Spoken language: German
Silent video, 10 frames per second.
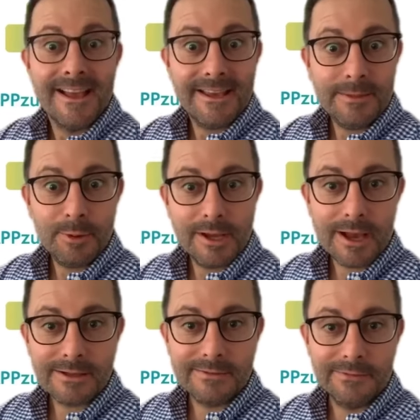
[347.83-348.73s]
bin Carsten
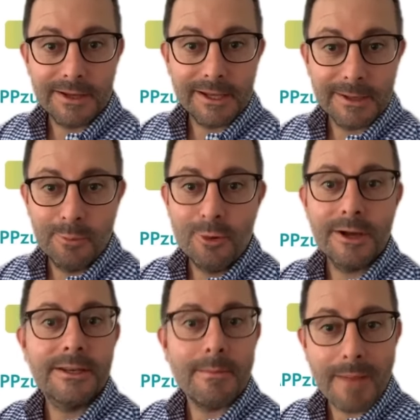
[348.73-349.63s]
Frederik Buchert, der
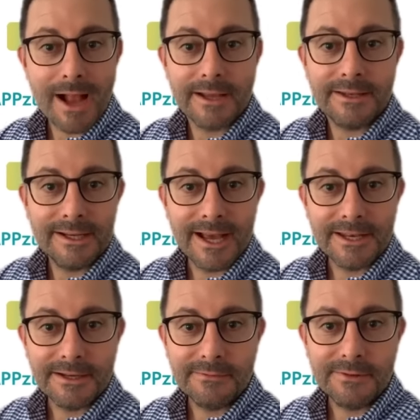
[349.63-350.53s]
Marketingleiter der
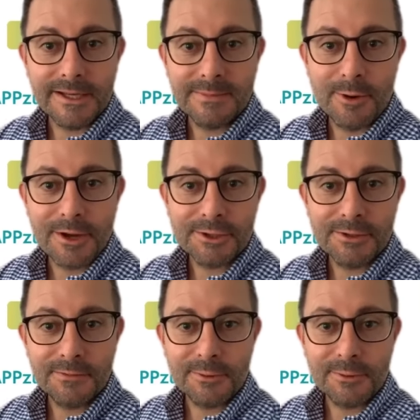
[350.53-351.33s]
Felix Burder Stiftung und